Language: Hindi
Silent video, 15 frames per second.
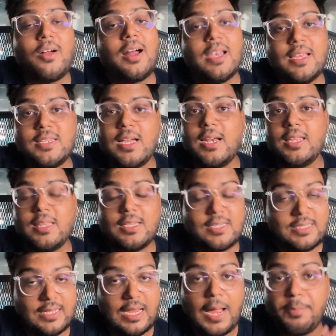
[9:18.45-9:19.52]
वहाँ ले जा रहे थे
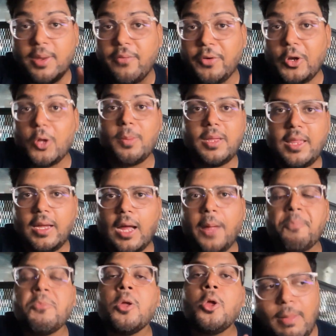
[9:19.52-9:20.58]
जैसे कि आपने वीडियो में देखा
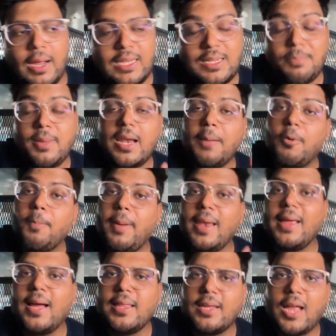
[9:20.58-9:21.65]
बाकी जब मैंने आपको
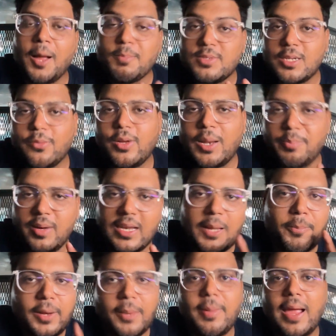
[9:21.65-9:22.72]
पहले कहा था कि हमसफर अपने
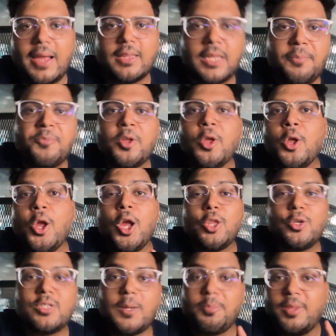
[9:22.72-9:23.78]
लिबरी में आई थी
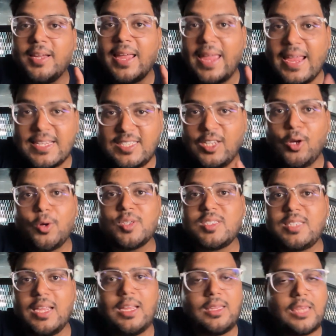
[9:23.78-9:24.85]
तो जब तक ए सी कोच
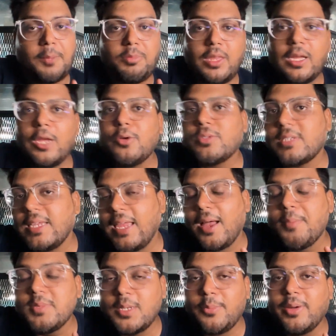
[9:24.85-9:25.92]
थे तब तक ही उसकी
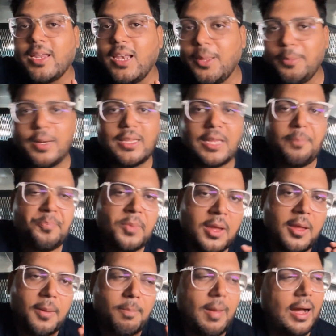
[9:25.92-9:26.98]
हम सब की लिबरी थी
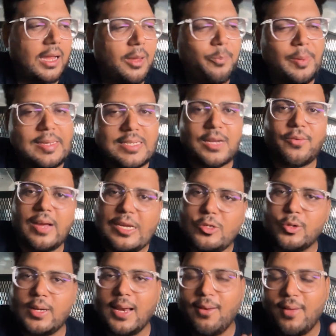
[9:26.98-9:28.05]
बाकी पीछे वही
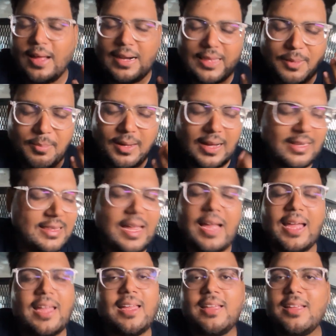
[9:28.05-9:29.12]
जो रेलवे हरदम करता
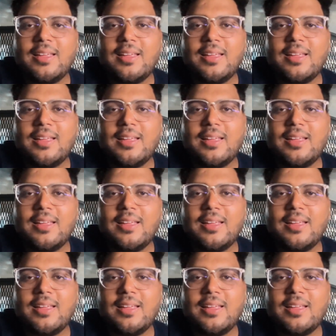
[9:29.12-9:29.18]
है